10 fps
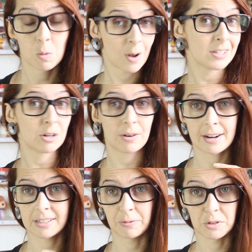quais
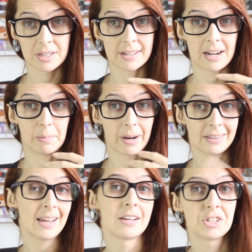celulares que vocês querem
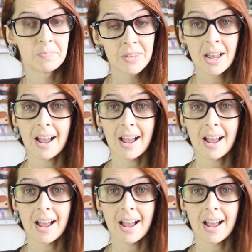para teste,